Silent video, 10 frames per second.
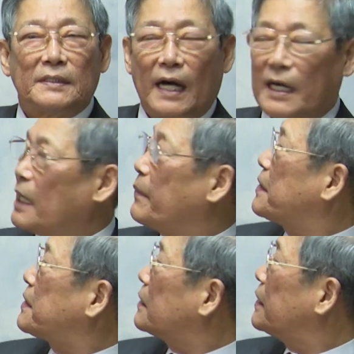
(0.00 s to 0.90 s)

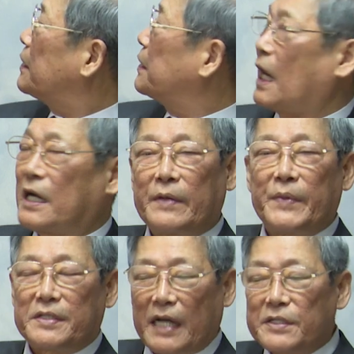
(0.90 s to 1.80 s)
하나님의 자녀는
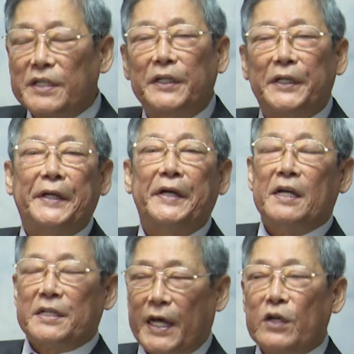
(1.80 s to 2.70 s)
하나님의 자녀의
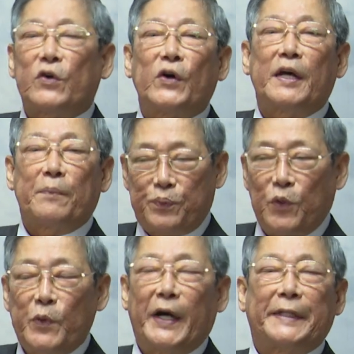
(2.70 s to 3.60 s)
최소한의
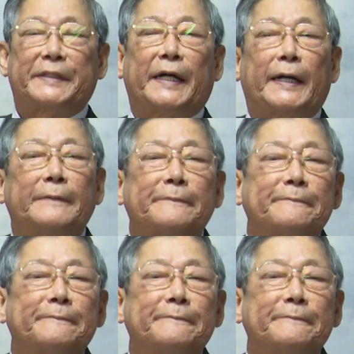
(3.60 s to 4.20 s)
품위가 있다.